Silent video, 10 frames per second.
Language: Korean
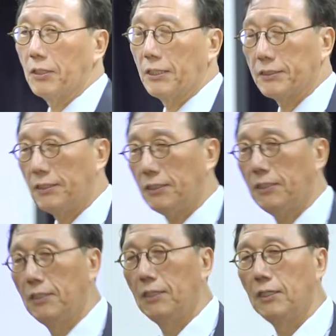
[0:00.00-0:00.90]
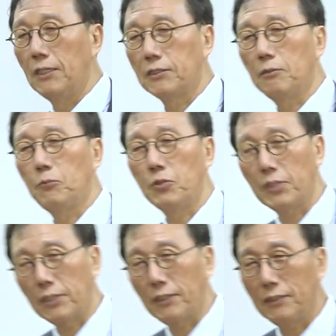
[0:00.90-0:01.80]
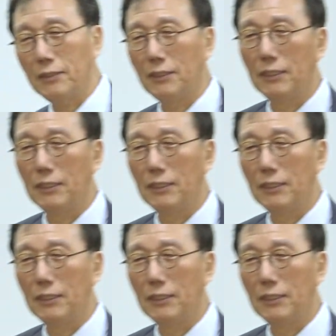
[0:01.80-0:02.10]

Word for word: 그래서 어떤 분들은